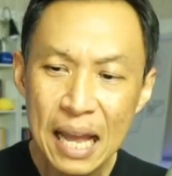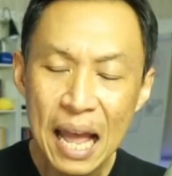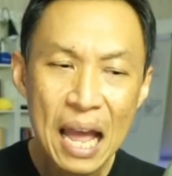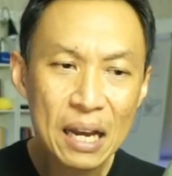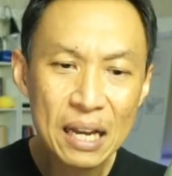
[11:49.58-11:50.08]

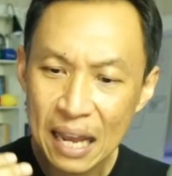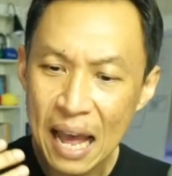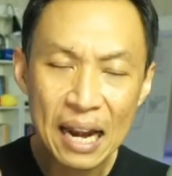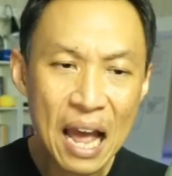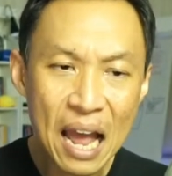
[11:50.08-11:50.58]
ร้าง
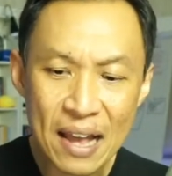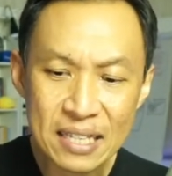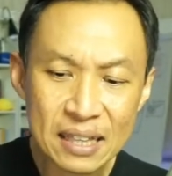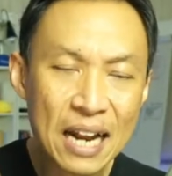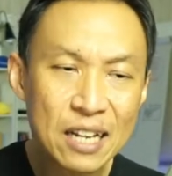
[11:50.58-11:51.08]
การไลฟ์
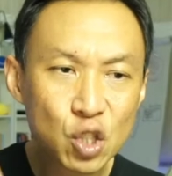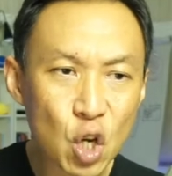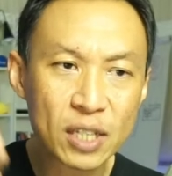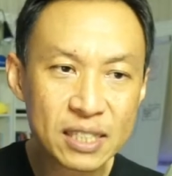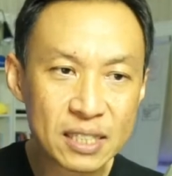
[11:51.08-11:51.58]
อาจจะตัด
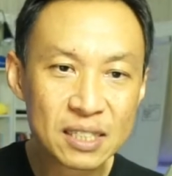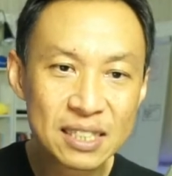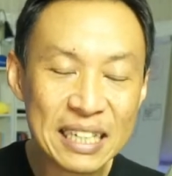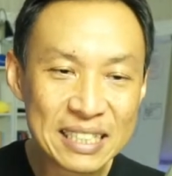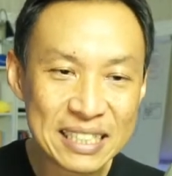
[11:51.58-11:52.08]
ช็อต
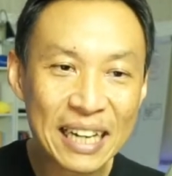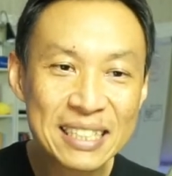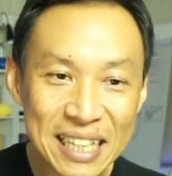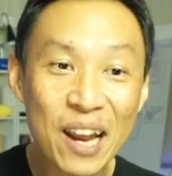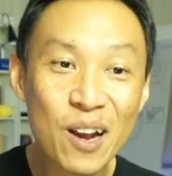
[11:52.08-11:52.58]
ดี
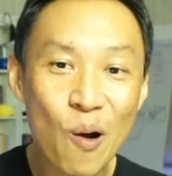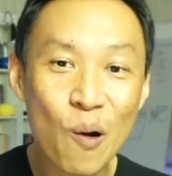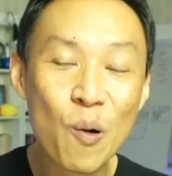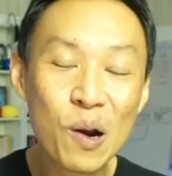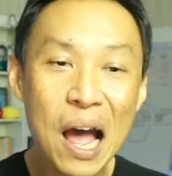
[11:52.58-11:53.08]
เจ๋งๆขอ
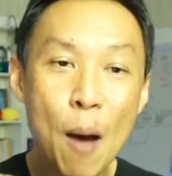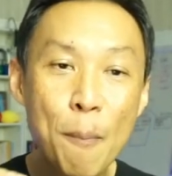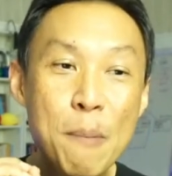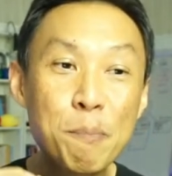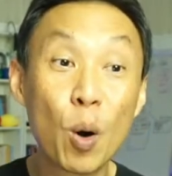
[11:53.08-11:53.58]
งคุณแล้วเอา
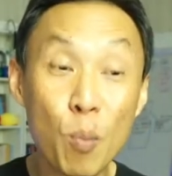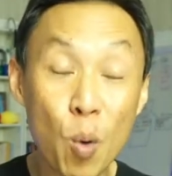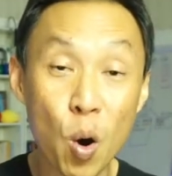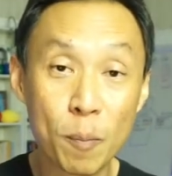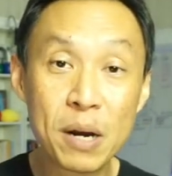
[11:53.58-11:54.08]
ไปโปร
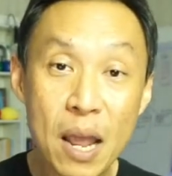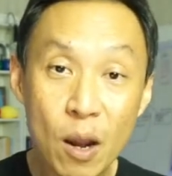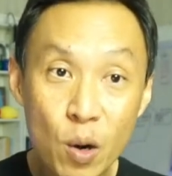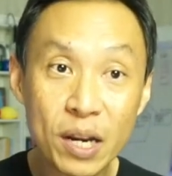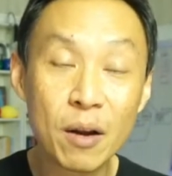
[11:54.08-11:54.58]
โมทเพื่อ
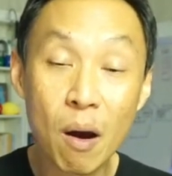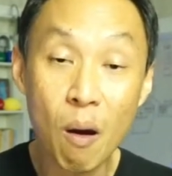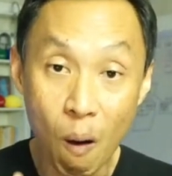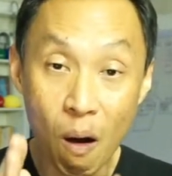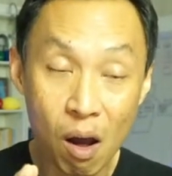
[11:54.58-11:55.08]
ให้คนเห็นว่า
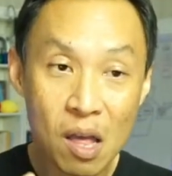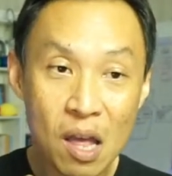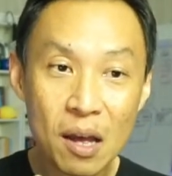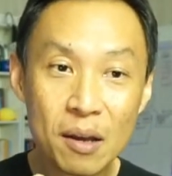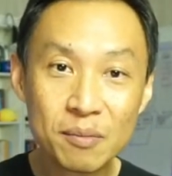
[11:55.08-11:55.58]
อ๋อ
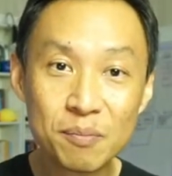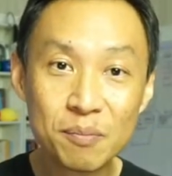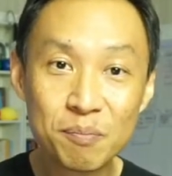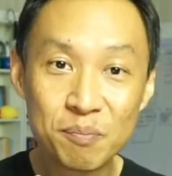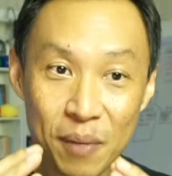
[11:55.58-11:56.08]

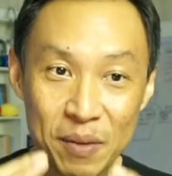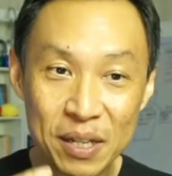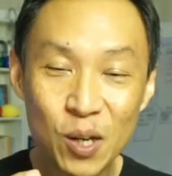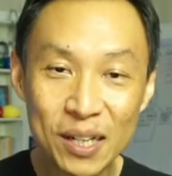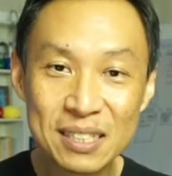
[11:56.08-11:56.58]
มัน
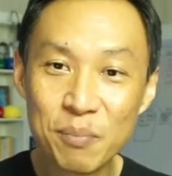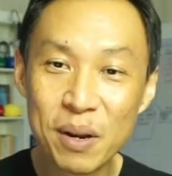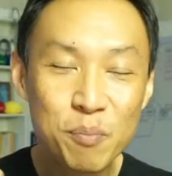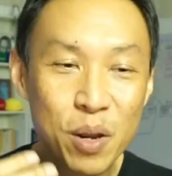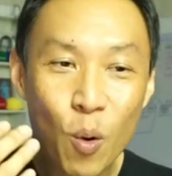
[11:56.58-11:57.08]
มีช็อต
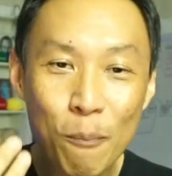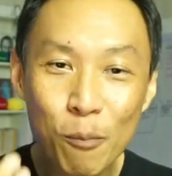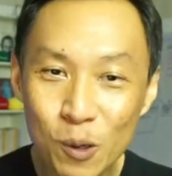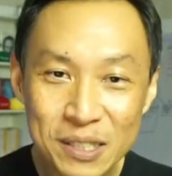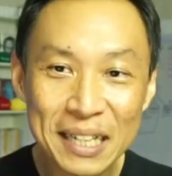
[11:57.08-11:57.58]
มันมีความ
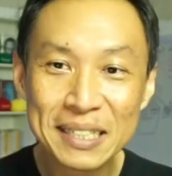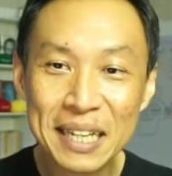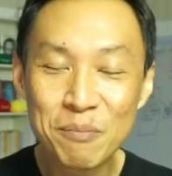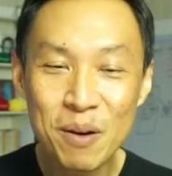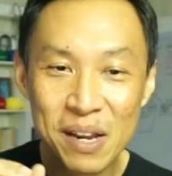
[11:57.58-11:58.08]
รู้
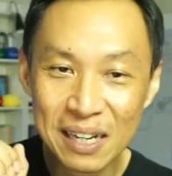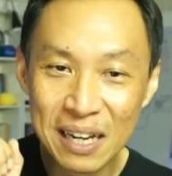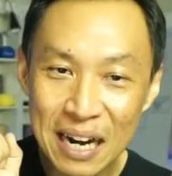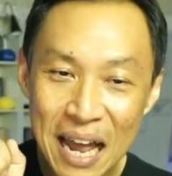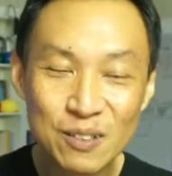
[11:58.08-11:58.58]
เจ๋งๆมันมี
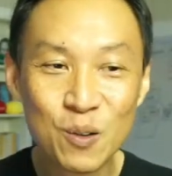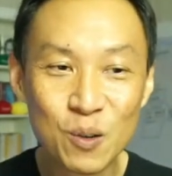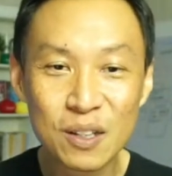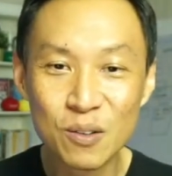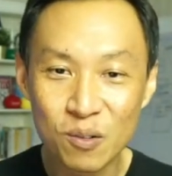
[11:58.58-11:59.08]
เรื่องราว
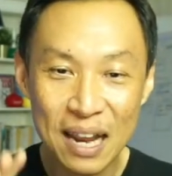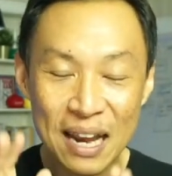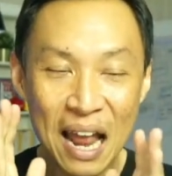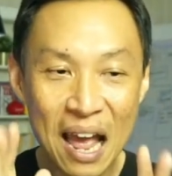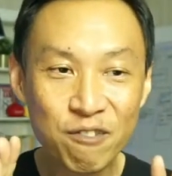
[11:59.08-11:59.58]
สนุกใน
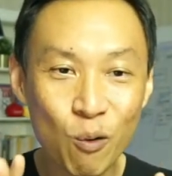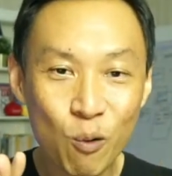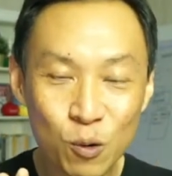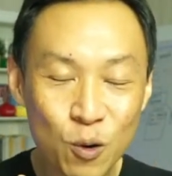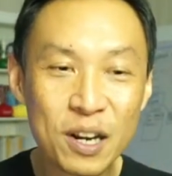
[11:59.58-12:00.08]
ไลฟ์ของ
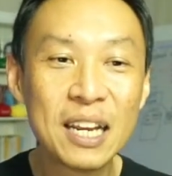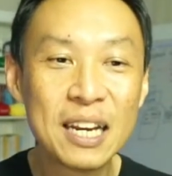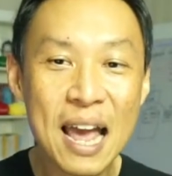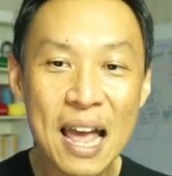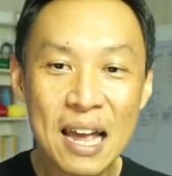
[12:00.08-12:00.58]
คุณคนนี้
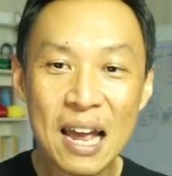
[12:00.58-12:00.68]
นะ